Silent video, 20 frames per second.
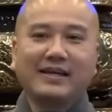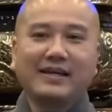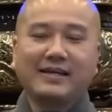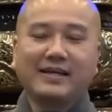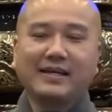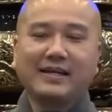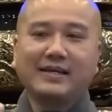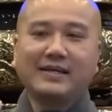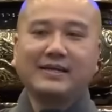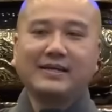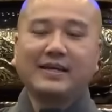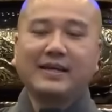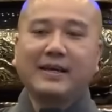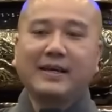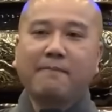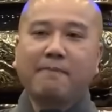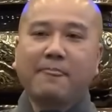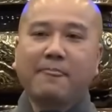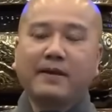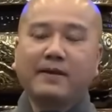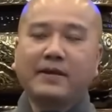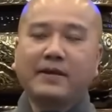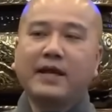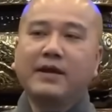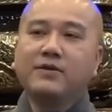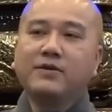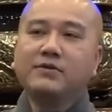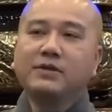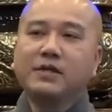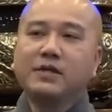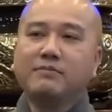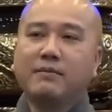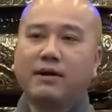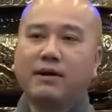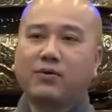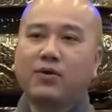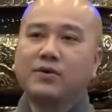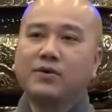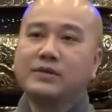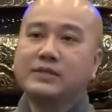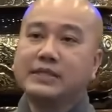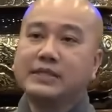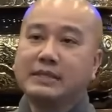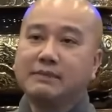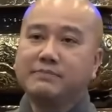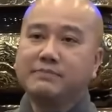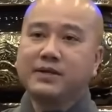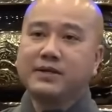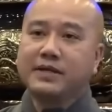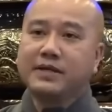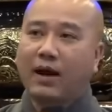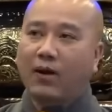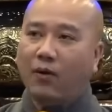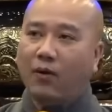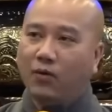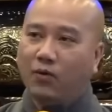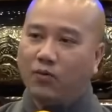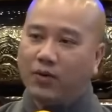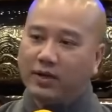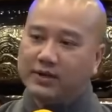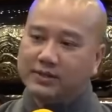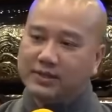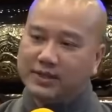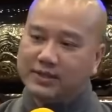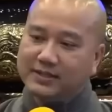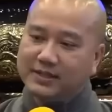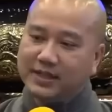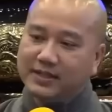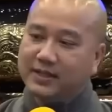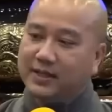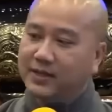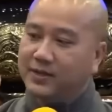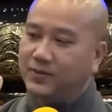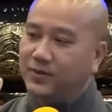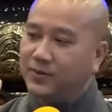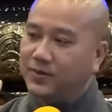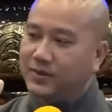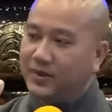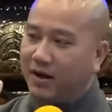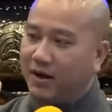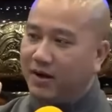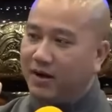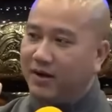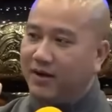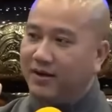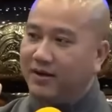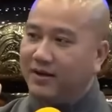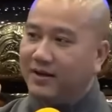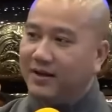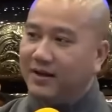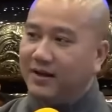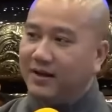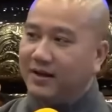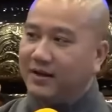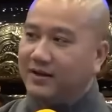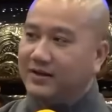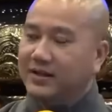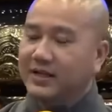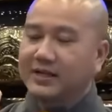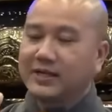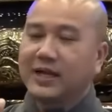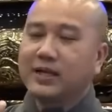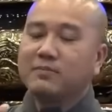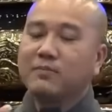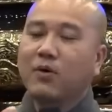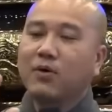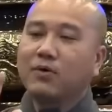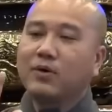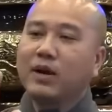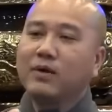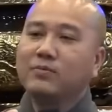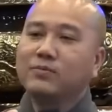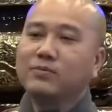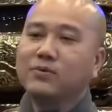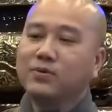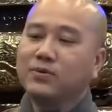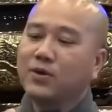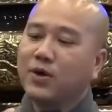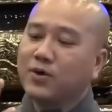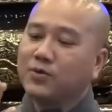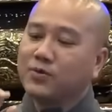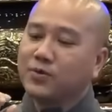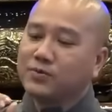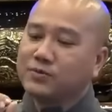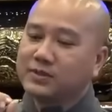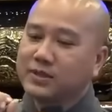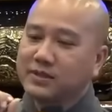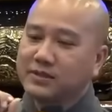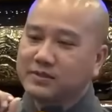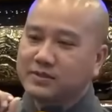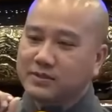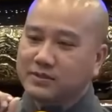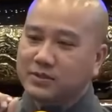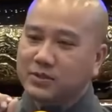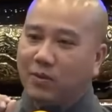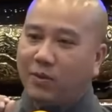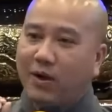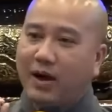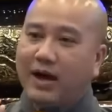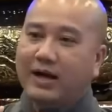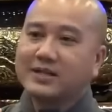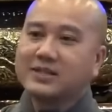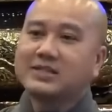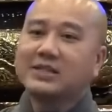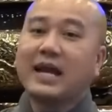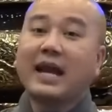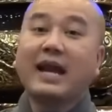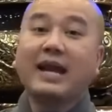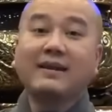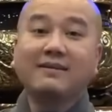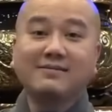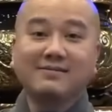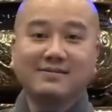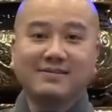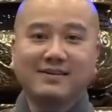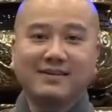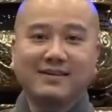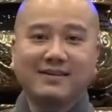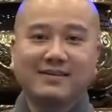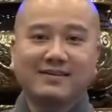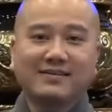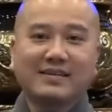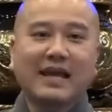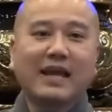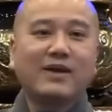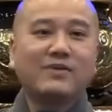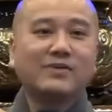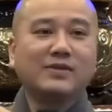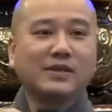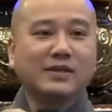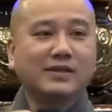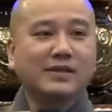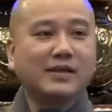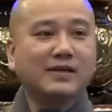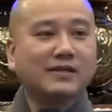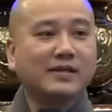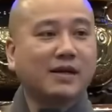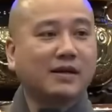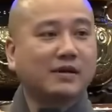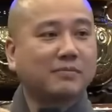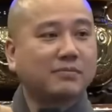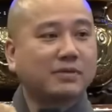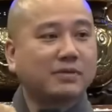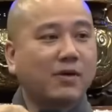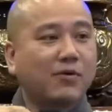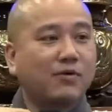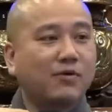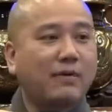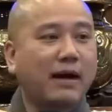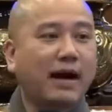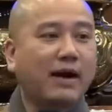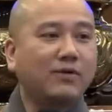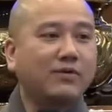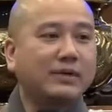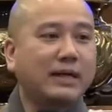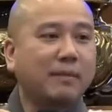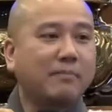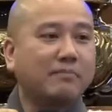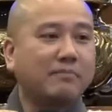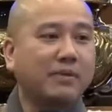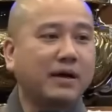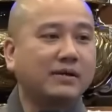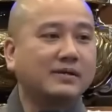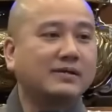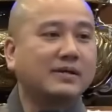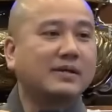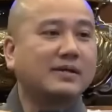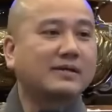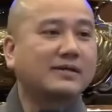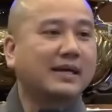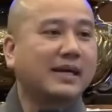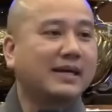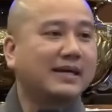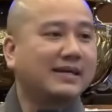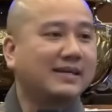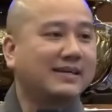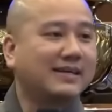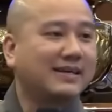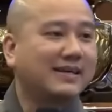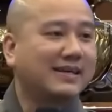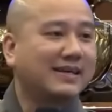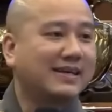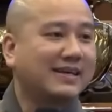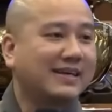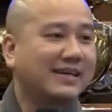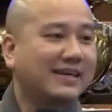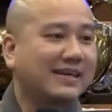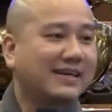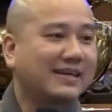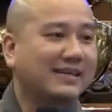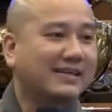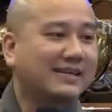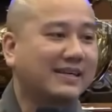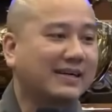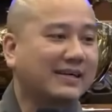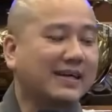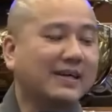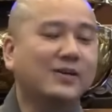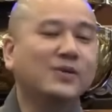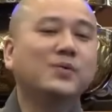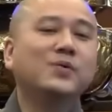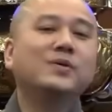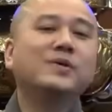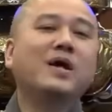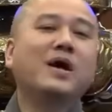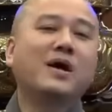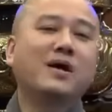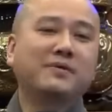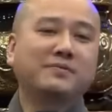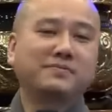Thì nếu như mà con chim nó đậu ở trên cái đỉnh núi đó thì cái bộ lông của nó cũng sẽ được tỏa sáng theo những cái vật châu báu nằm ở trên cái đỉnh núi đó.